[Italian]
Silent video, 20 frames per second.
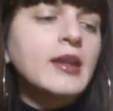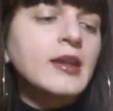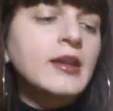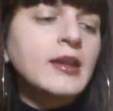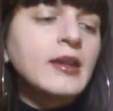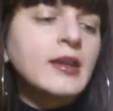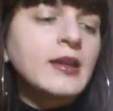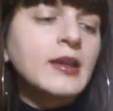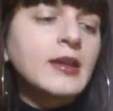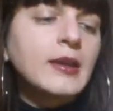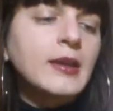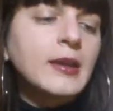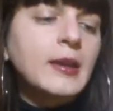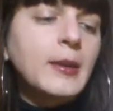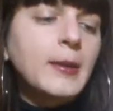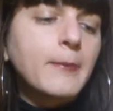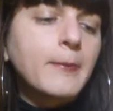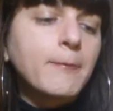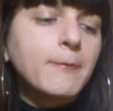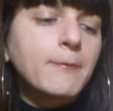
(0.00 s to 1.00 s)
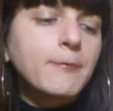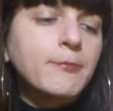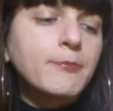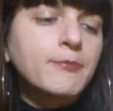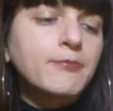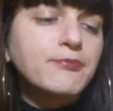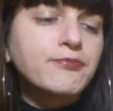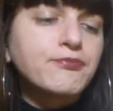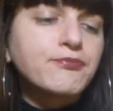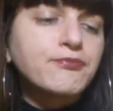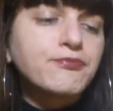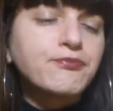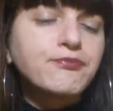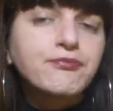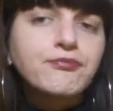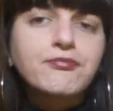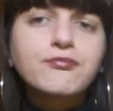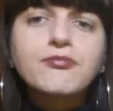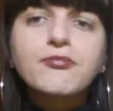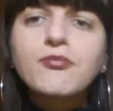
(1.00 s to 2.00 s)
e mm,
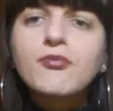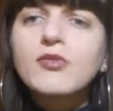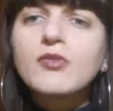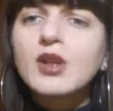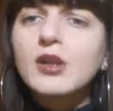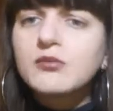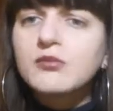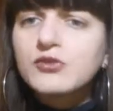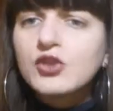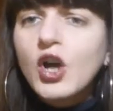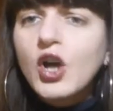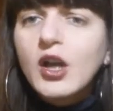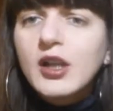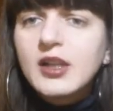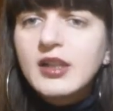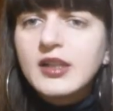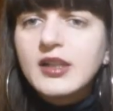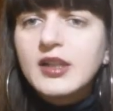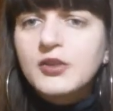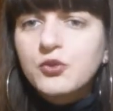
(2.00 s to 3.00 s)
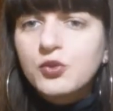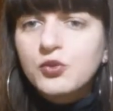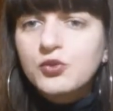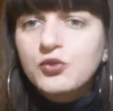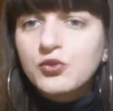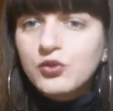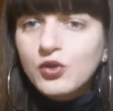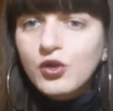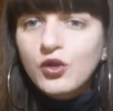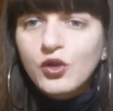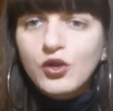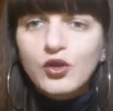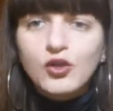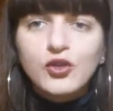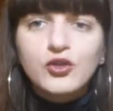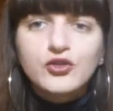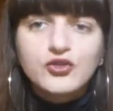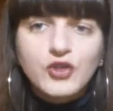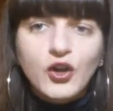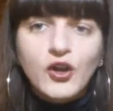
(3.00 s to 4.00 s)
toglie
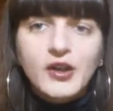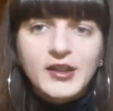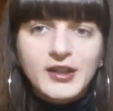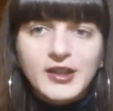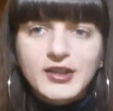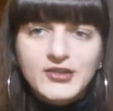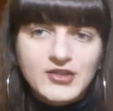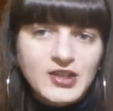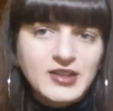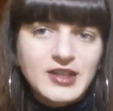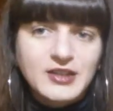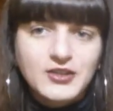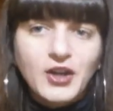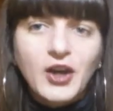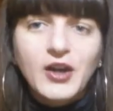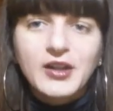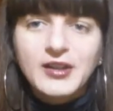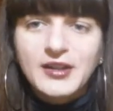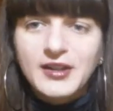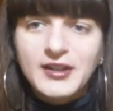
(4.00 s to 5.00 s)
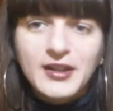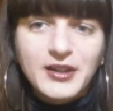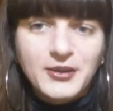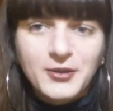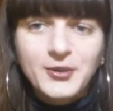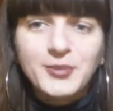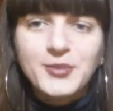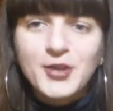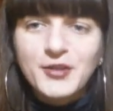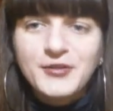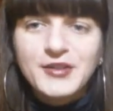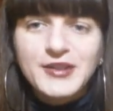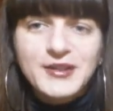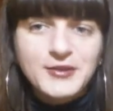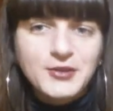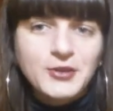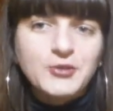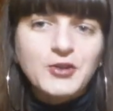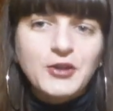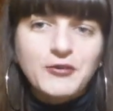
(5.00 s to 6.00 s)
tutto ciò che c'è da togliere sul mio
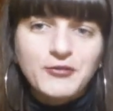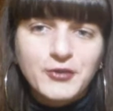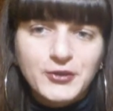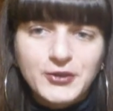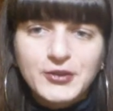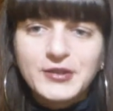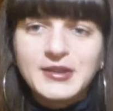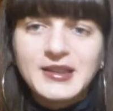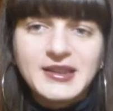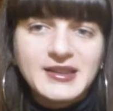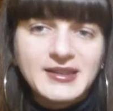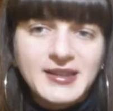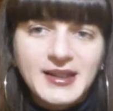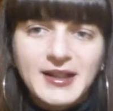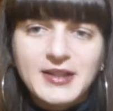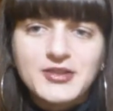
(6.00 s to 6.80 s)
viso, c'è cioè il fondotinta,